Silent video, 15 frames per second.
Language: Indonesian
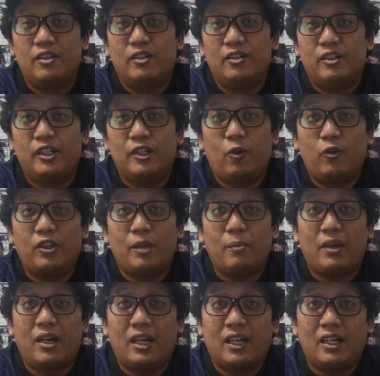ini konten
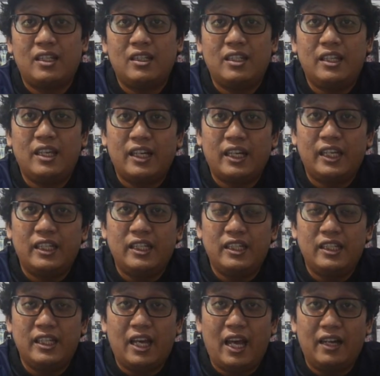mana ngerti yang kayak
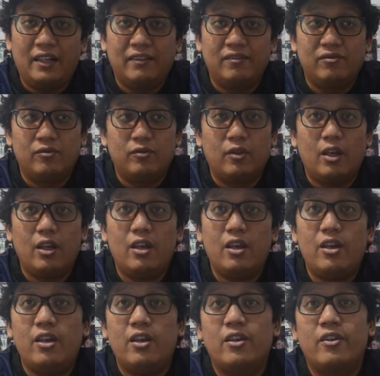ginian
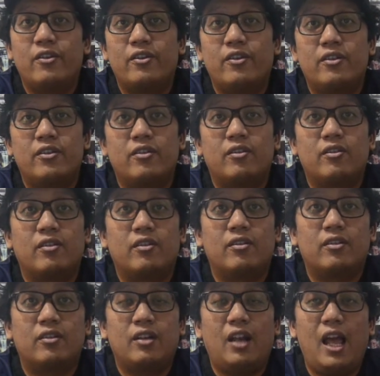eh
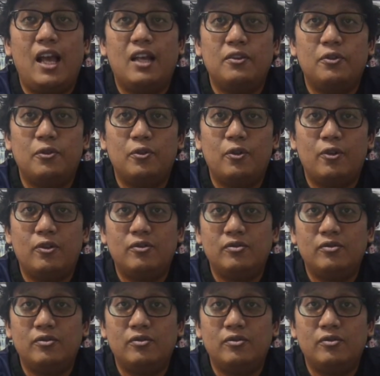langsung dong